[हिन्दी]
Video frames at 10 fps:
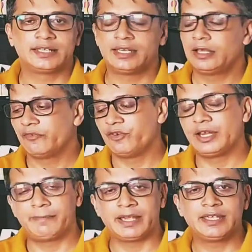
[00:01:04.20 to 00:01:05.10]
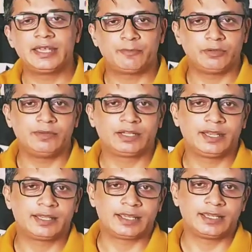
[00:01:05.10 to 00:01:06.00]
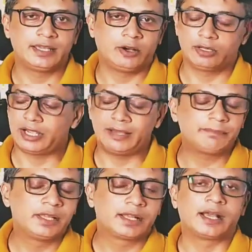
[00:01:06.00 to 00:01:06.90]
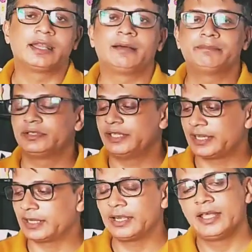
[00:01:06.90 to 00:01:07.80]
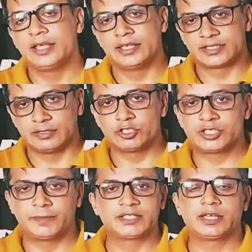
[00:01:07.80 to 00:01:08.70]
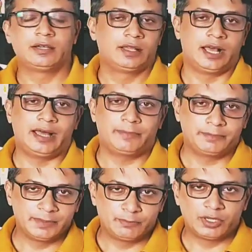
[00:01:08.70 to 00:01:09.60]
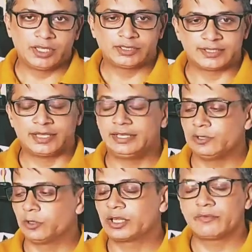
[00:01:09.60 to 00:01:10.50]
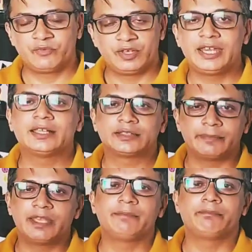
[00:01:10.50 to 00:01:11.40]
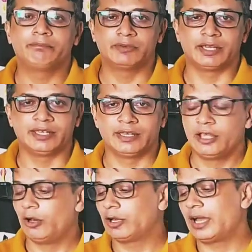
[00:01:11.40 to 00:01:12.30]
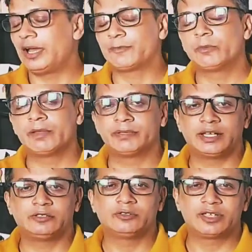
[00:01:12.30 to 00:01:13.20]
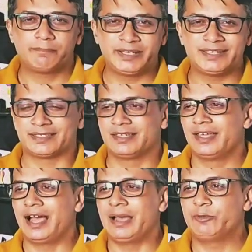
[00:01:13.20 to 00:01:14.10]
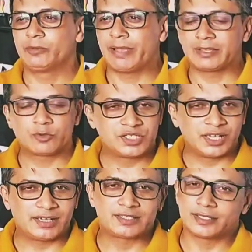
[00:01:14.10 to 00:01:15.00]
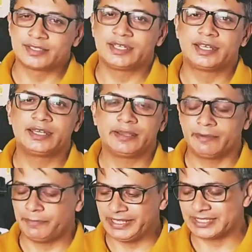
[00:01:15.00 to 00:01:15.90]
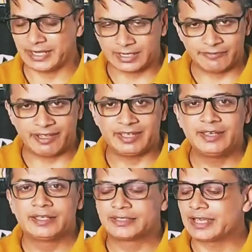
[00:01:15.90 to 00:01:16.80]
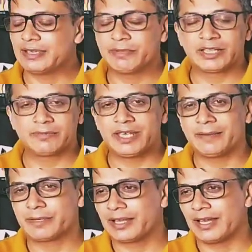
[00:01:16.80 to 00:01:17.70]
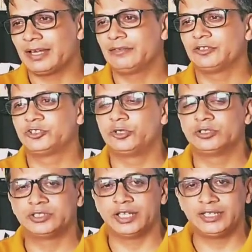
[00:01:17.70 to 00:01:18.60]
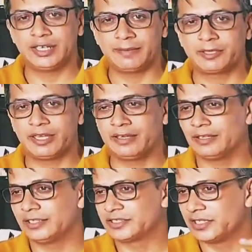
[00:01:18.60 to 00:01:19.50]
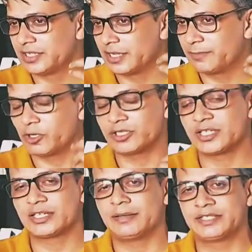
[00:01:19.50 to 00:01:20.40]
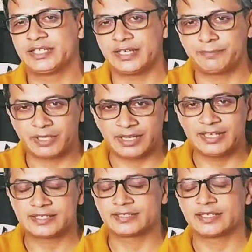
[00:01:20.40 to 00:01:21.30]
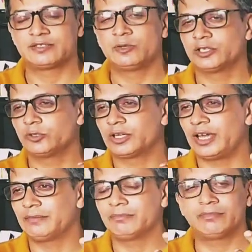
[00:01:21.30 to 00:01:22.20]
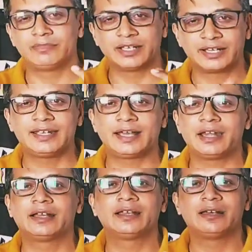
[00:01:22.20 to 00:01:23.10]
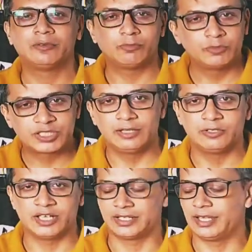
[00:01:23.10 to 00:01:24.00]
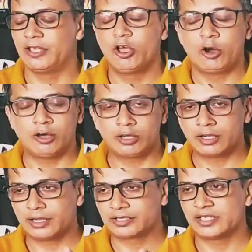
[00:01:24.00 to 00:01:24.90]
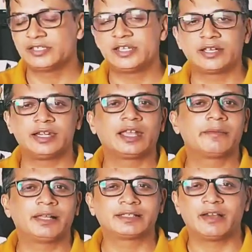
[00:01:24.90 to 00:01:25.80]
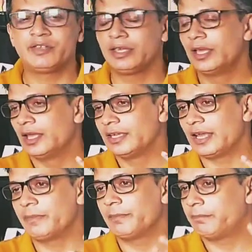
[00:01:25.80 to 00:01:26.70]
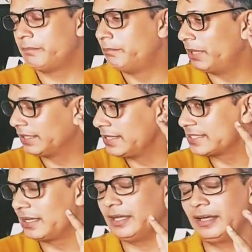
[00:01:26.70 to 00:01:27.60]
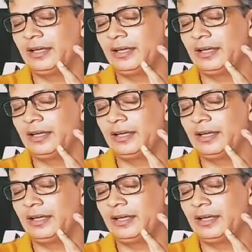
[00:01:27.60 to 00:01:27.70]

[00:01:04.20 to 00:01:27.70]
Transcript: के लिए फिर आप आइए अपॉइंटमेंट लेकर आइए और आप कान आप देख कर सोच समझ कर आप अपने पूरे तसली होकर फिर ही तभी बनवाइए और हाँ आपको मैं बता दूँ कि प्लीज़ आप लोग माइक्रोशिया के सर्जरी के लिए अभी प्लीज ना करवाएं ताकि मतलब कि आपके कान जो यदि आपके सर्जिकल प्रोसेस अच्छे से आपका नहीं सक्सेस हुआ तो कान नकली कान लगना मुश्किल हो जाता है और सर्जरी करने के बाद काफ़ी यहाँ पे बल्कि सा